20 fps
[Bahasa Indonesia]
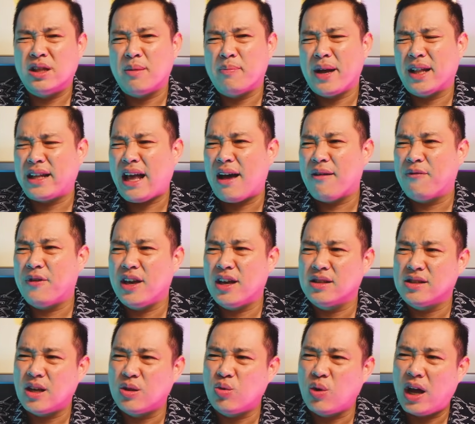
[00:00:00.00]
di tempat kafe
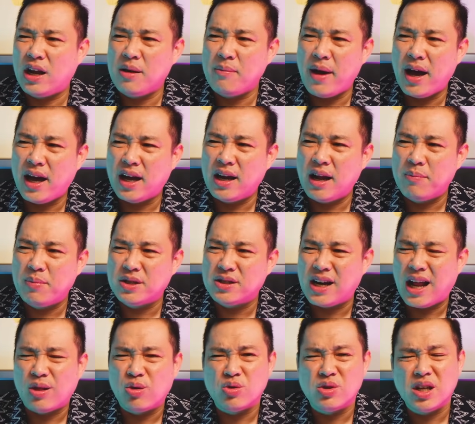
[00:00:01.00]
yang satu kali makan habis
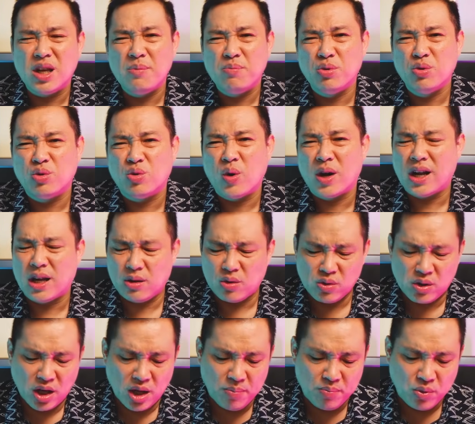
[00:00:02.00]
100 ribu,
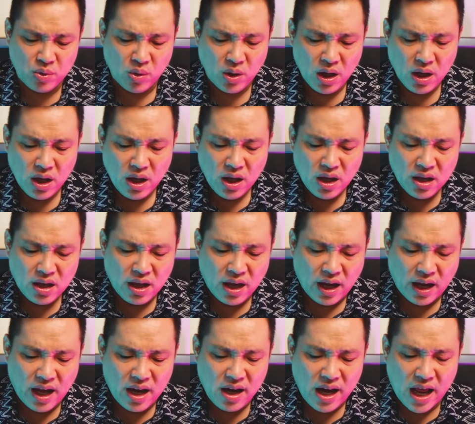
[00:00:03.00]
200 ribu.
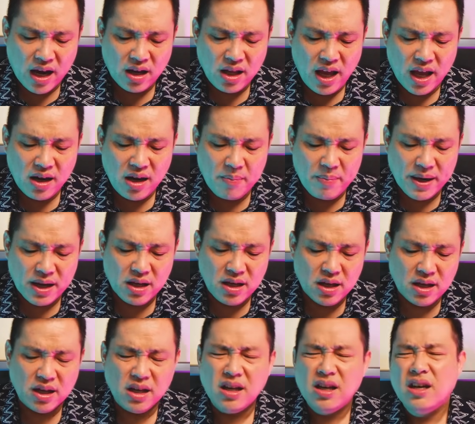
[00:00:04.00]
Ya kan? Nanti Anda pergi
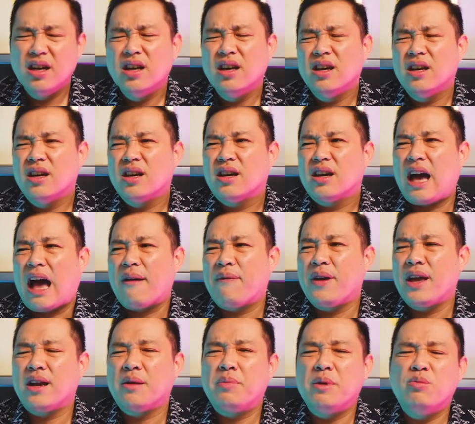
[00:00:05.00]
ke
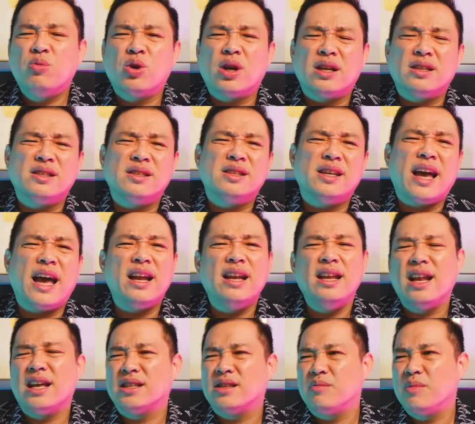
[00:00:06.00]
kafe yang lebih murah sesekali
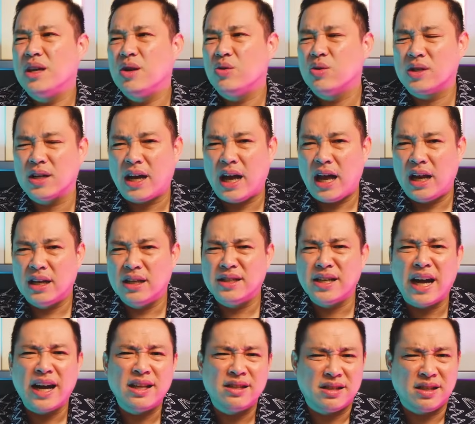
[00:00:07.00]
lah seminggu sekali,
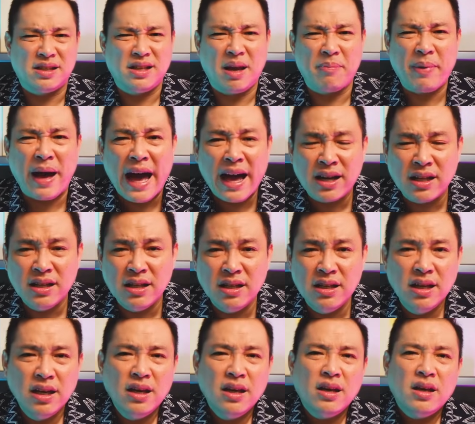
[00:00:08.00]
jangan setiap hari.